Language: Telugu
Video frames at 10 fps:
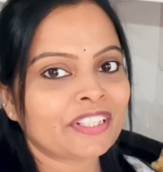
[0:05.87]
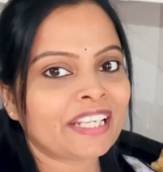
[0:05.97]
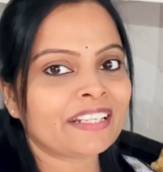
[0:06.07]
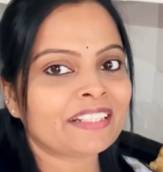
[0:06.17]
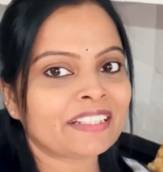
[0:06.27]

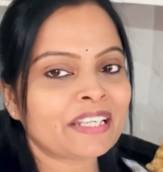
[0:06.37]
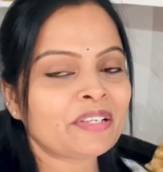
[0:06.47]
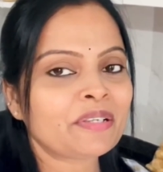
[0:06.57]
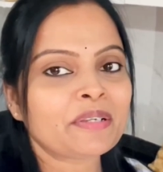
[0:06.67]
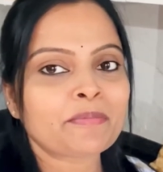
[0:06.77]
నేనైతే
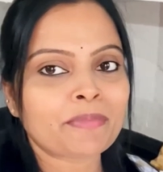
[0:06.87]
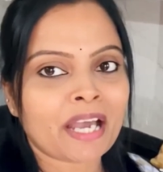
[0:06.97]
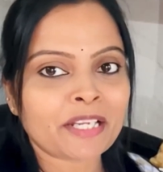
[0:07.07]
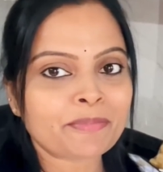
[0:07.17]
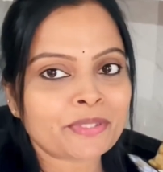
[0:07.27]

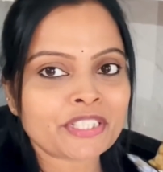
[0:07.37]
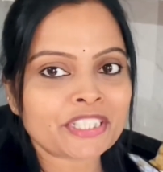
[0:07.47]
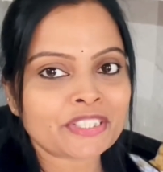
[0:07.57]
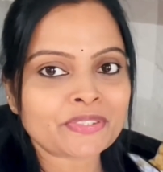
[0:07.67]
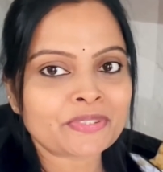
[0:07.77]
పానీపూరి
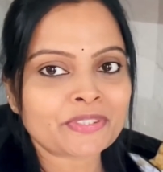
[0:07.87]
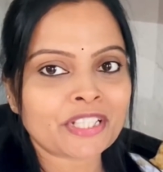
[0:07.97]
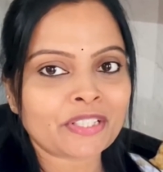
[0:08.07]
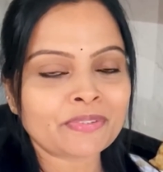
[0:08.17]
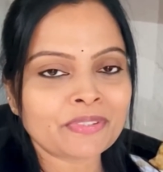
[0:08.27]

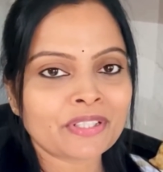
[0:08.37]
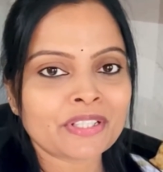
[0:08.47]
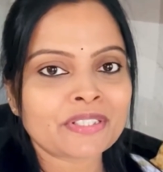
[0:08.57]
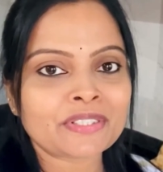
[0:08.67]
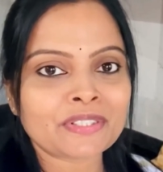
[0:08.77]
చేసుకుంటున్నాను
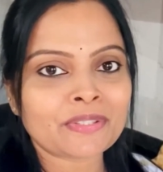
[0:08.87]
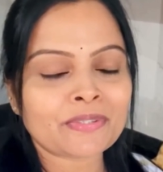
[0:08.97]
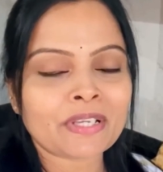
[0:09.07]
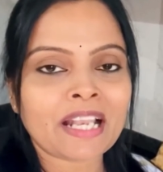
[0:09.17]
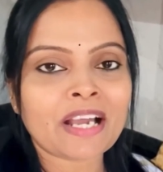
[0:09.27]
సో
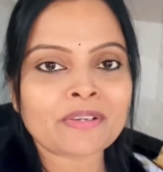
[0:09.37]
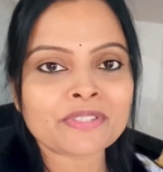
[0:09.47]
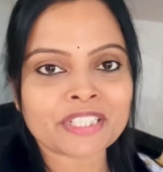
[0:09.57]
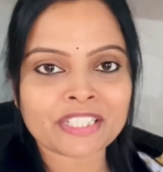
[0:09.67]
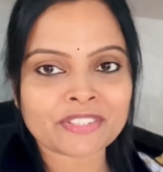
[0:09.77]

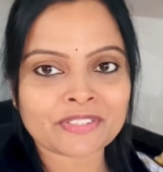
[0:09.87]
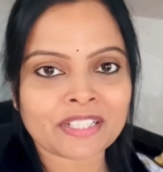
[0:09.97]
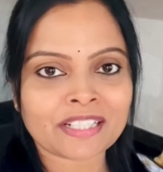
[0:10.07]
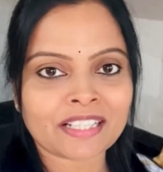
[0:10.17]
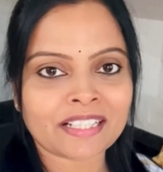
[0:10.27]
ఎలాగో
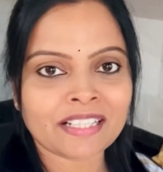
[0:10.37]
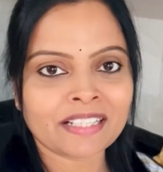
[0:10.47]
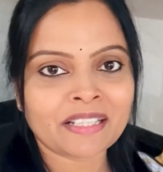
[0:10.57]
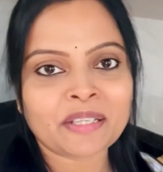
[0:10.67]
చేస్తున్నాను కదా